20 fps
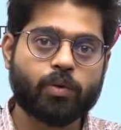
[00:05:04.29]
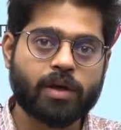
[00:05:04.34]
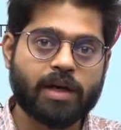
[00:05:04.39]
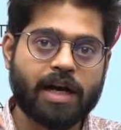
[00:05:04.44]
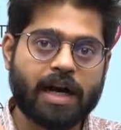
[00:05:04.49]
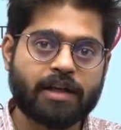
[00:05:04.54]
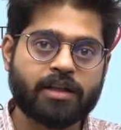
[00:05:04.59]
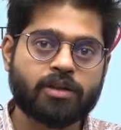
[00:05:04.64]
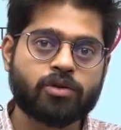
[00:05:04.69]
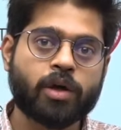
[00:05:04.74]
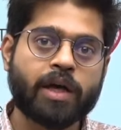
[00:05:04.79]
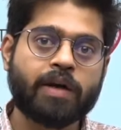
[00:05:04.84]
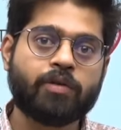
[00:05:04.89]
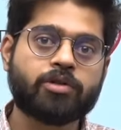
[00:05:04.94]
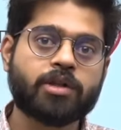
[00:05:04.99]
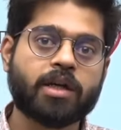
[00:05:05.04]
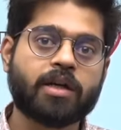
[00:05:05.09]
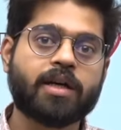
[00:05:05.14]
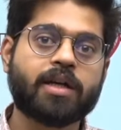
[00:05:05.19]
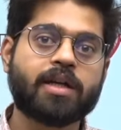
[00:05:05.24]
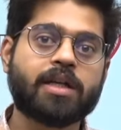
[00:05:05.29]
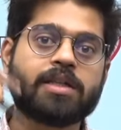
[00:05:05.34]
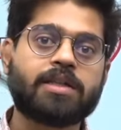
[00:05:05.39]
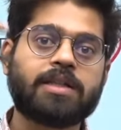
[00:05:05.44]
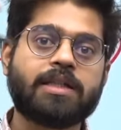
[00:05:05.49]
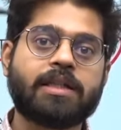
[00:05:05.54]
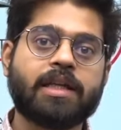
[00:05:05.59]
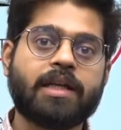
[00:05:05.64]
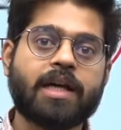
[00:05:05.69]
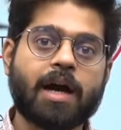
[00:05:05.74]
कोई गाड़ी जो है वो चल करके
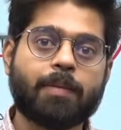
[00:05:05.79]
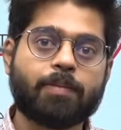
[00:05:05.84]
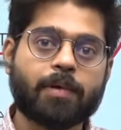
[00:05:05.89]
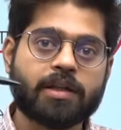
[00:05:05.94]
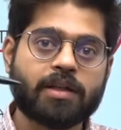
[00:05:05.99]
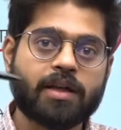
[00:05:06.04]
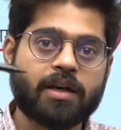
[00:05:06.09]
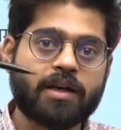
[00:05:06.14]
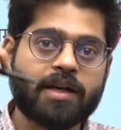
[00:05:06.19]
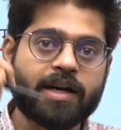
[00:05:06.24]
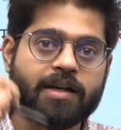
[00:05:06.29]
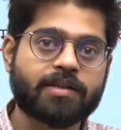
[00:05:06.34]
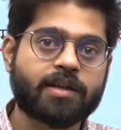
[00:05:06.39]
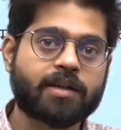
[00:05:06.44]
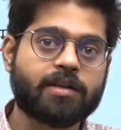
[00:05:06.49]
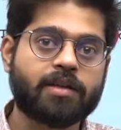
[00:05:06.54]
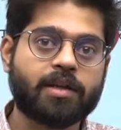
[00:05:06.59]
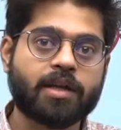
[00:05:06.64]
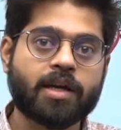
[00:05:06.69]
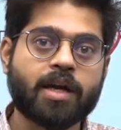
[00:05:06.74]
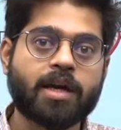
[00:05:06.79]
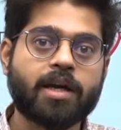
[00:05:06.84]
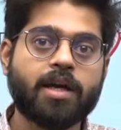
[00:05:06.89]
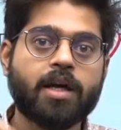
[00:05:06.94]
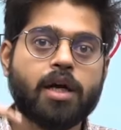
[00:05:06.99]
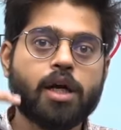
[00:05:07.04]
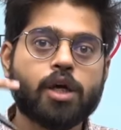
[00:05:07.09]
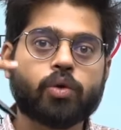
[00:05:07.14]
सीधे आपका दिल्ली आ सकती है